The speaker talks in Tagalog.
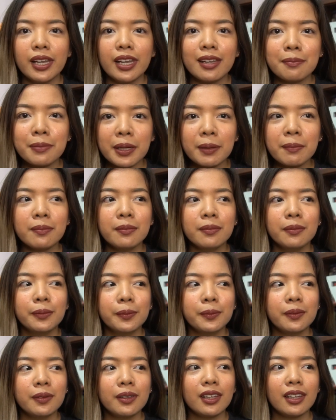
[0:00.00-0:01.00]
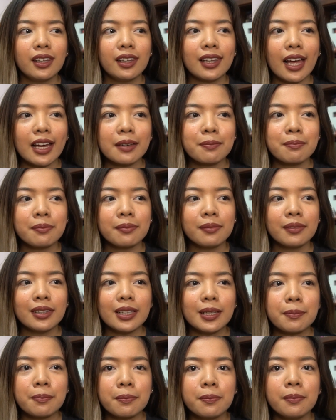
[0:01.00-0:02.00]
Libib? live,
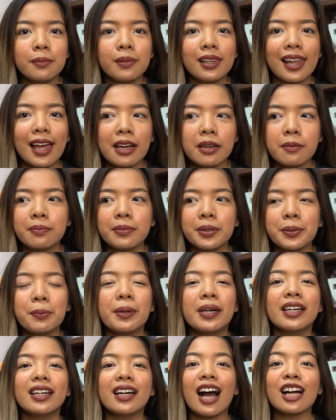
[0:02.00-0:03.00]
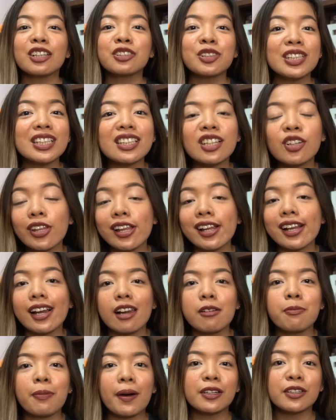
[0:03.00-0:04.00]
live, bib. Actually, hindi ko
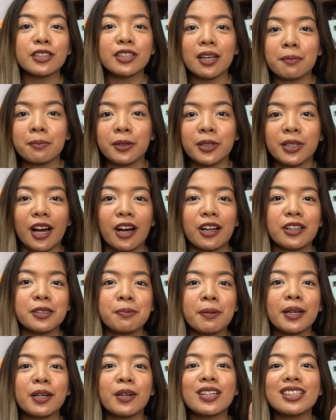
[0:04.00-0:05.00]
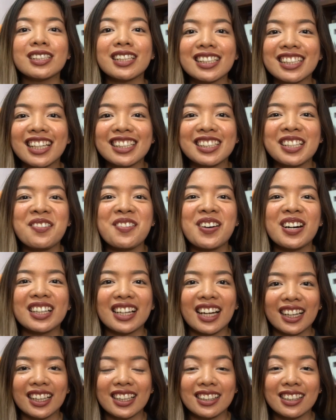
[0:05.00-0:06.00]
talaga alam paano siya i-pronounce, pero isa siya sa
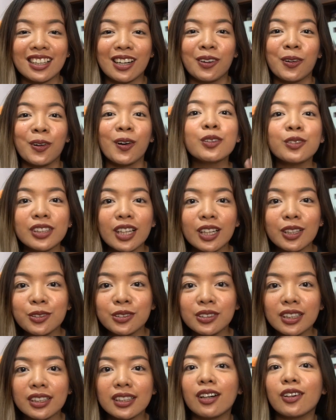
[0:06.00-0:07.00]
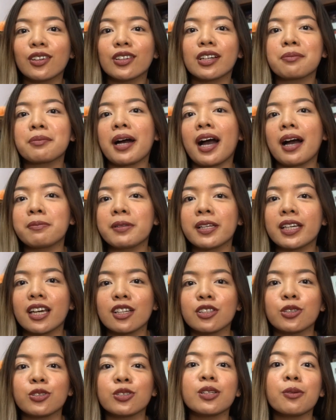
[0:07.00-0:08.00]
mga nakita ko nung nag-google ako ng mga
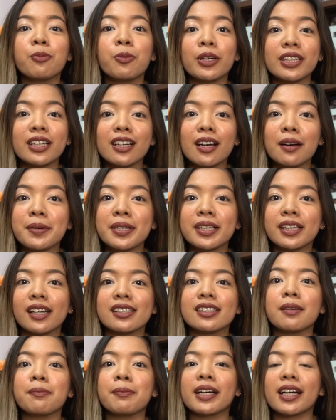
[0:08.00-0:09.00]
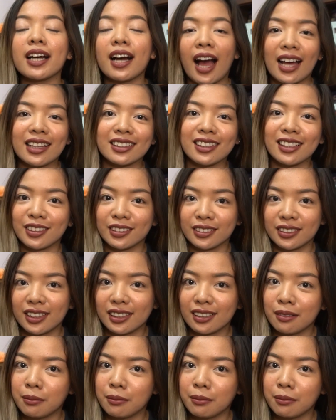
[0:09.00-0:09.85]
applications na pwedeng gamitin sa pagkakatalog ng